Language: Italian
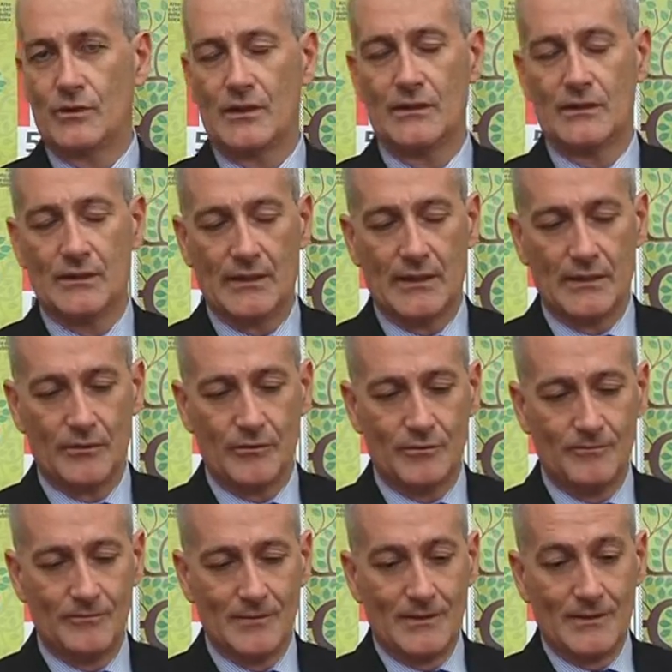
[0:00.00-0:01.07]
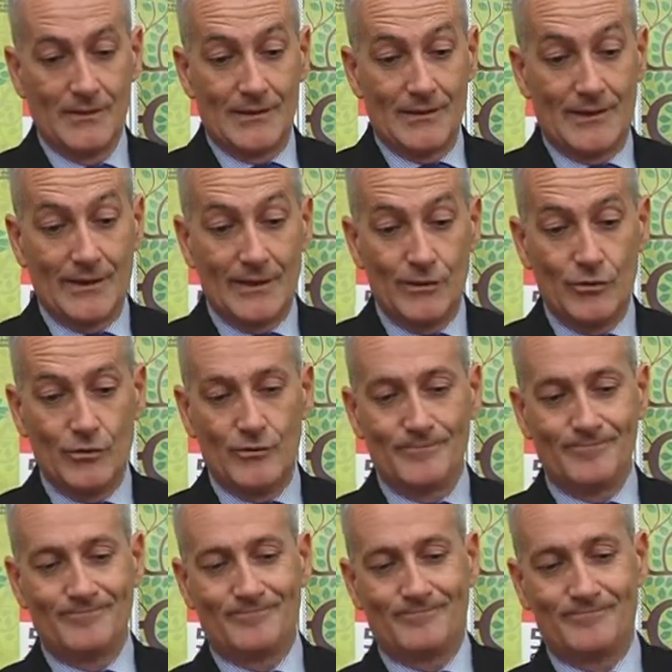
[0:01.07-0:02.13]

dell'Interno. Credo,